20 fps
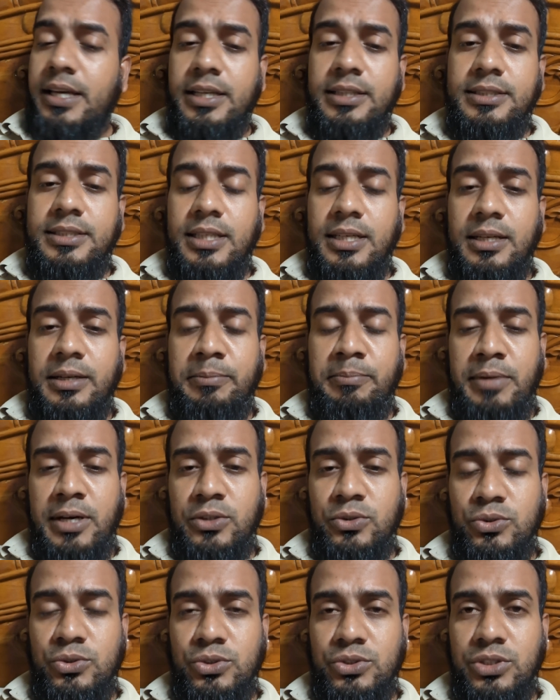এটা
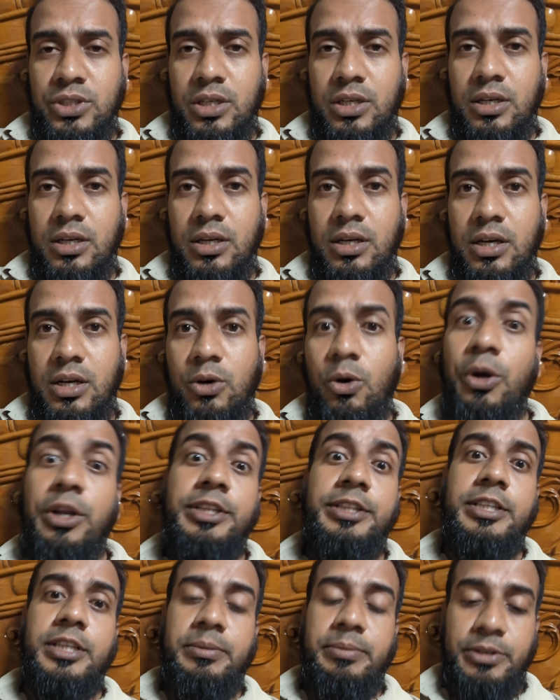মানুষ
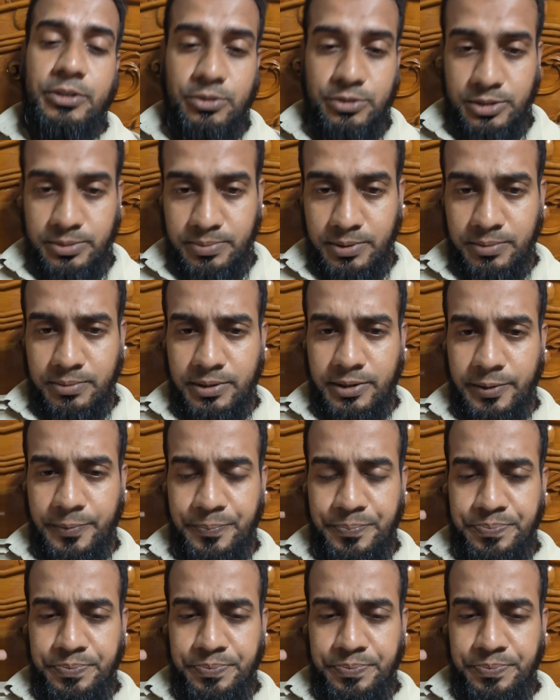ঘরের থেকে বের হতে পারবে না